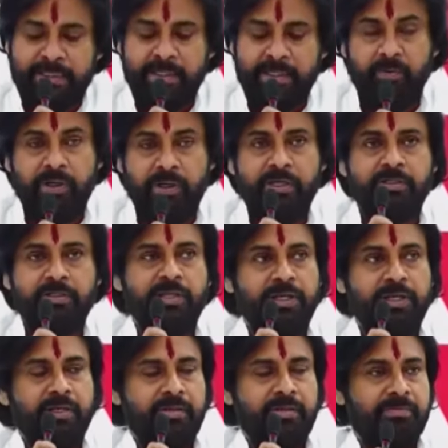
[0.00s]
ఎవరైతే
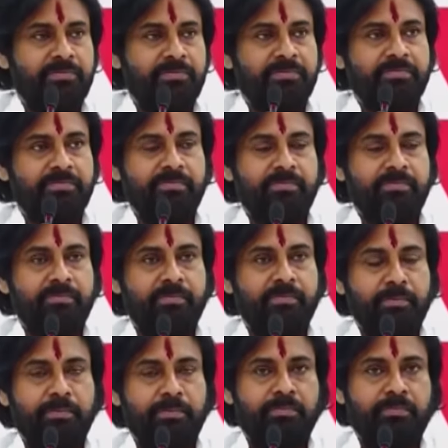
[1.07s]

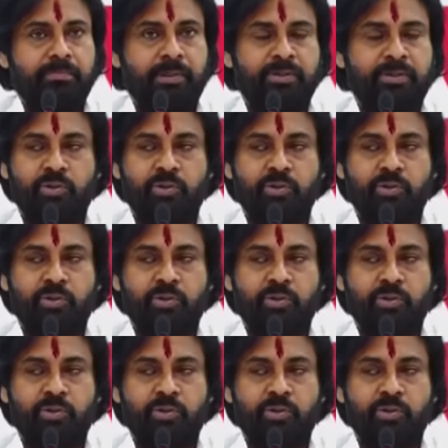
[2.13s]
మన